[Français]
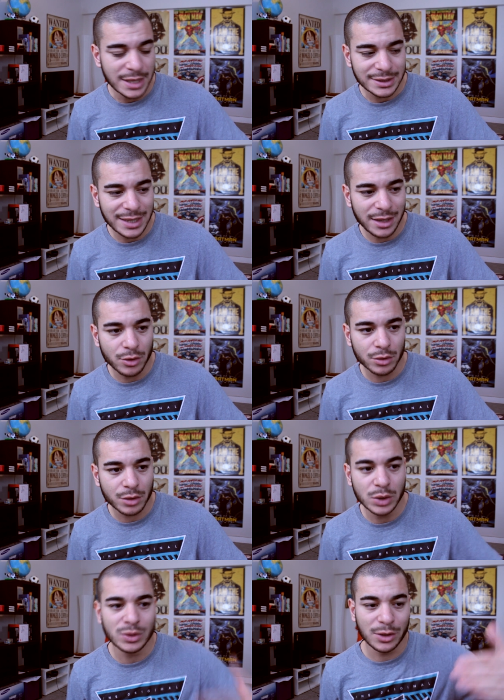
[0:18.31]
celle
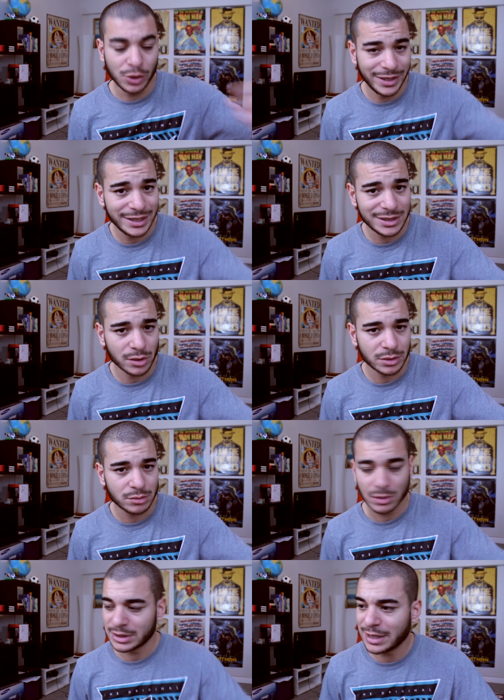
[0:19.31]
qui nous a donné naissance,
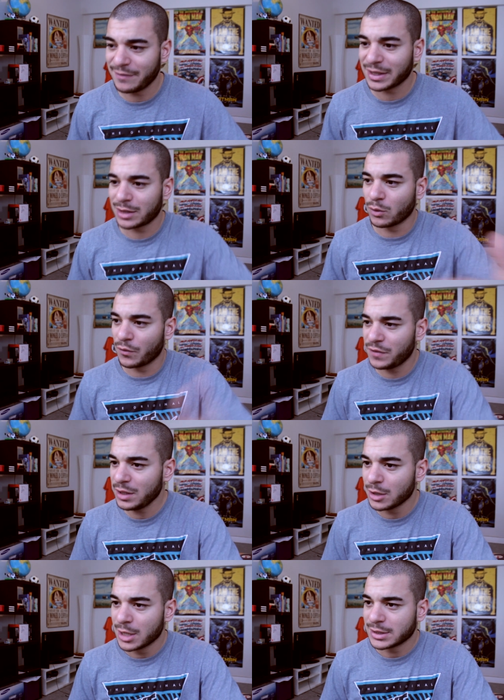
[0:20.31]
celle avec qui on
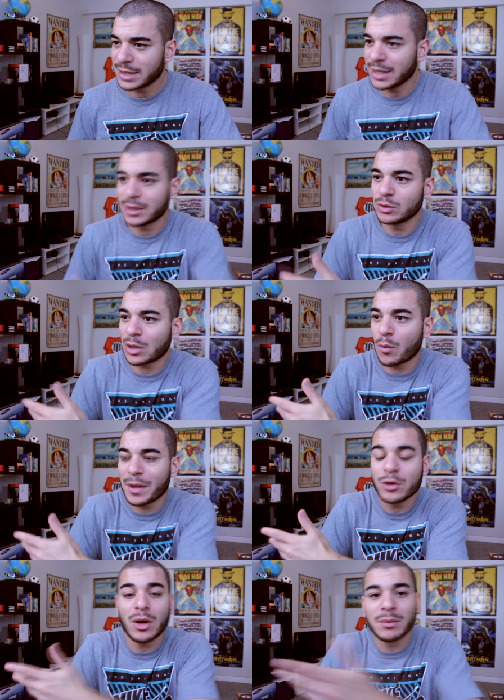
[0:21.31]
vit, celle qui nous
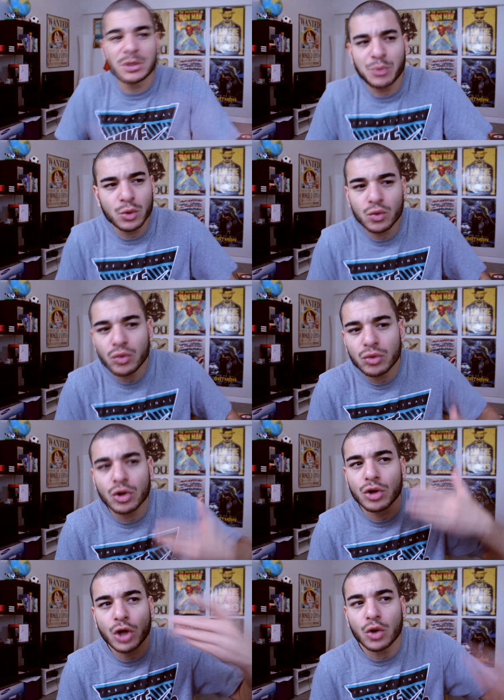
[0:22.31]
accompagnera un petit peu toute
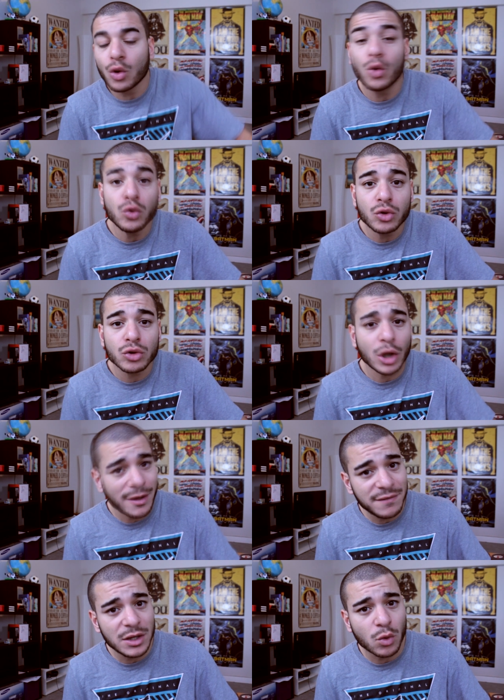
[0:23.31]
notre route dans
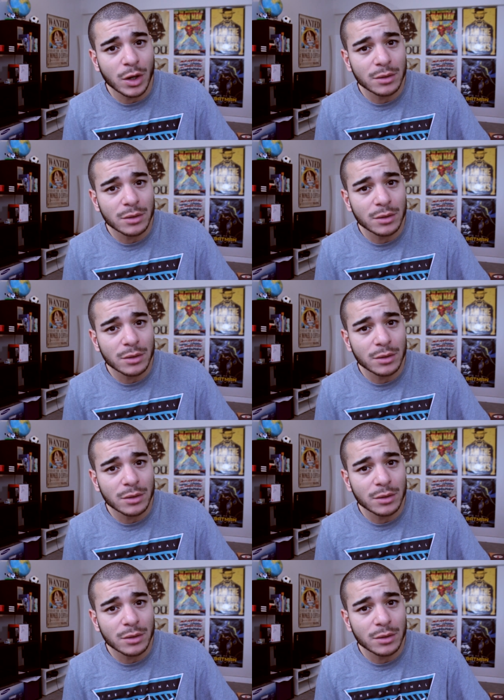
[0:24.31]
la vie, quoi.